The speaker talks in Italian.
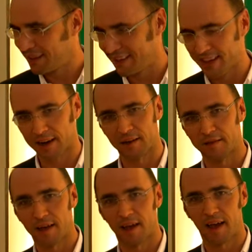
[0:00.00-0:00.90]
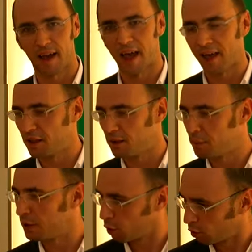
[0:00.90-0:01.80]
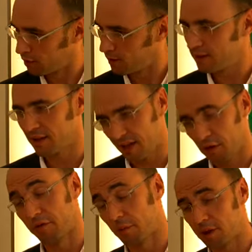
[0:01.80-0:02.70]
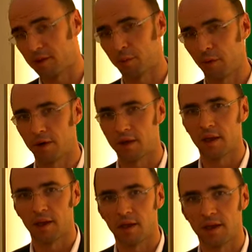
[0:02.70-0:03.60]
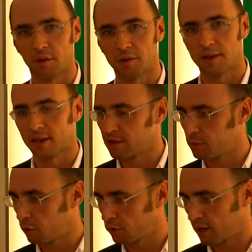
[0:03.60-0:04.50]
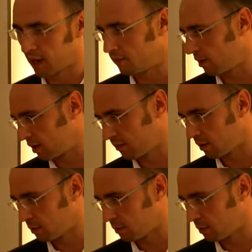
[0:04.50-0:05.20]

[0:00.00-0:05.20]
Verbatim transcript: e arriva ai pedoni e ovviamente poi in questi casi molto gravi arriva